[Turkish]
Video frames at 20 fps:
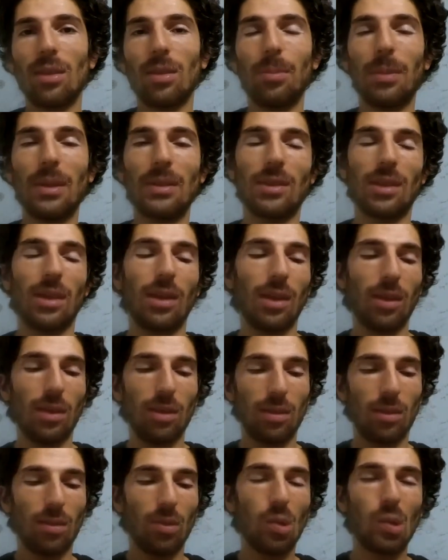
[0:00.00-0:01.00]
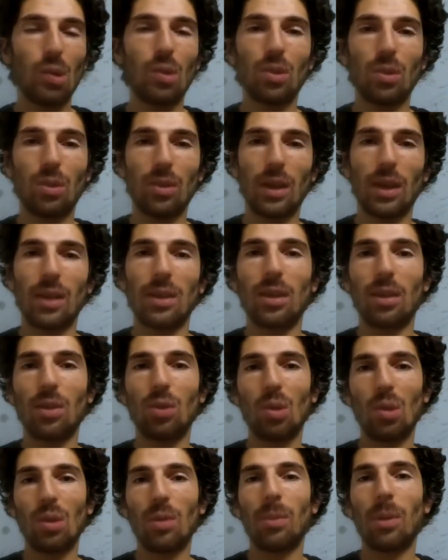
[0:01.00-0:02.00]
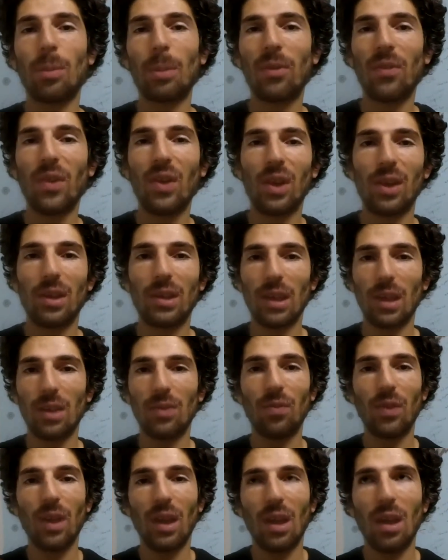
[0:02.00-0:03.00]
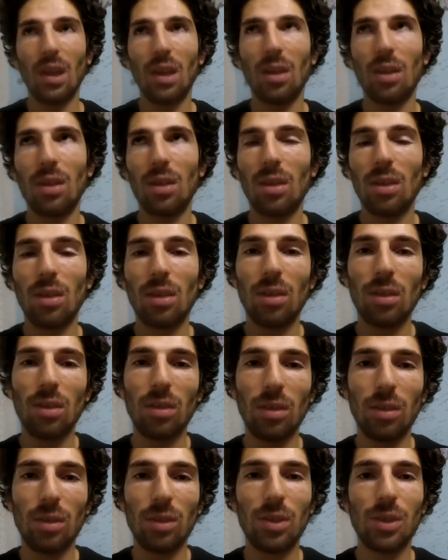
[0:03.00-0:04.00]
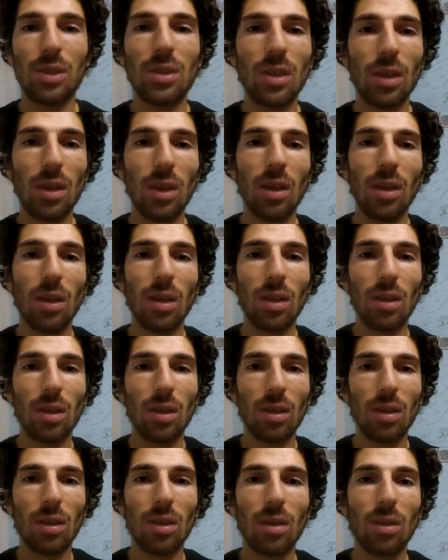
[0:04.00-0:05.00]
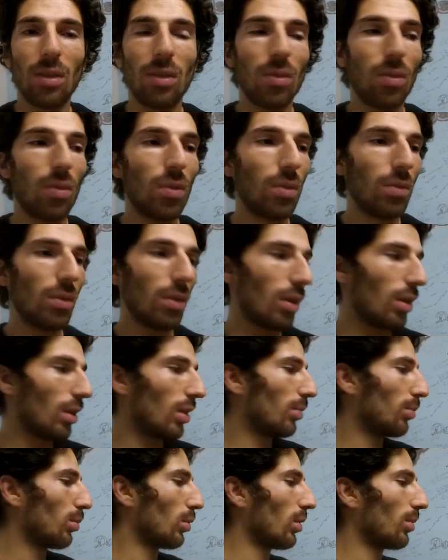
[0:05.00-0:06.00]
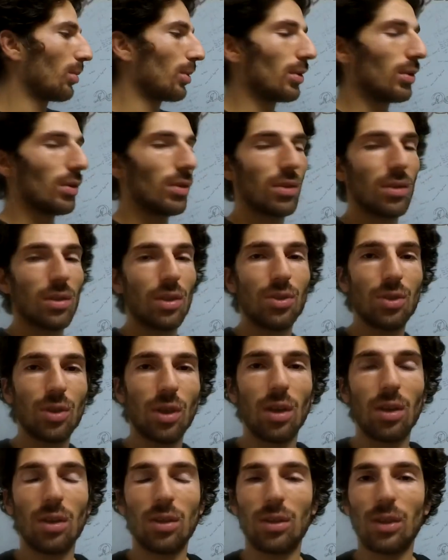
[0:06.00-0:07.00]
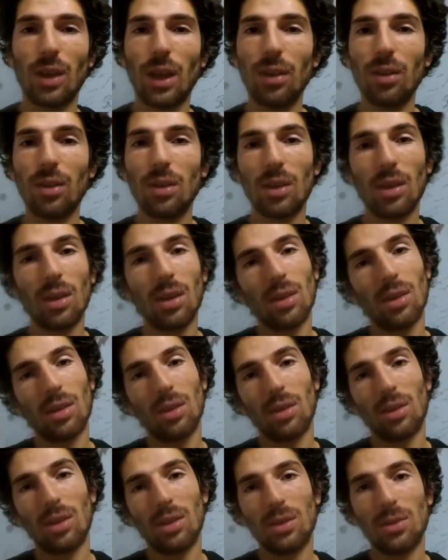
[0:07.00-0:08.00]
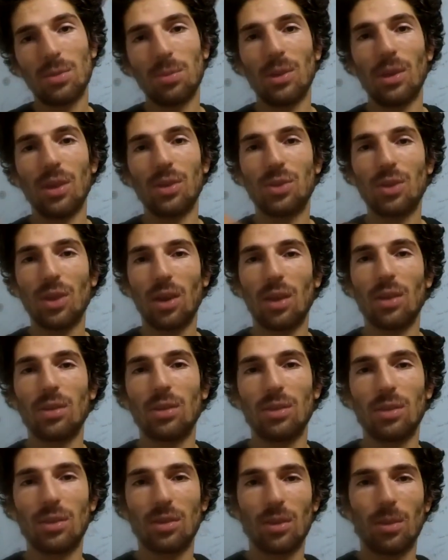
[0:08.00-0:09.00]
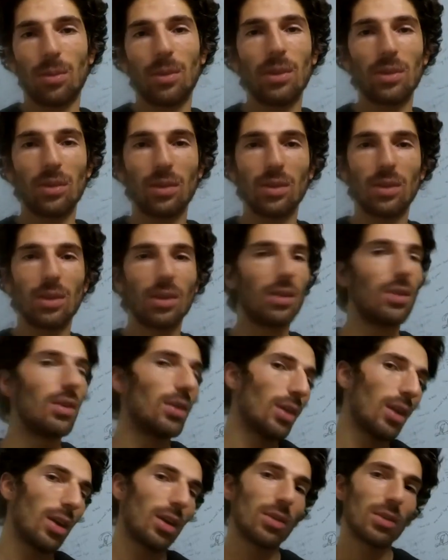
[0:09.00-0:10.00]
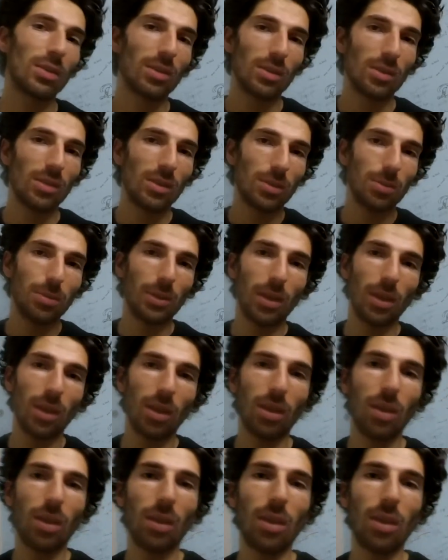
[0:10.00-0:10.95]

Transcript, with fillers: mesela oyun oynarken ona mama verirken ve e, işte onu arayıp bulamadığınızda çağırırken ismiyle çağırdığınız zaman kedi artık ismine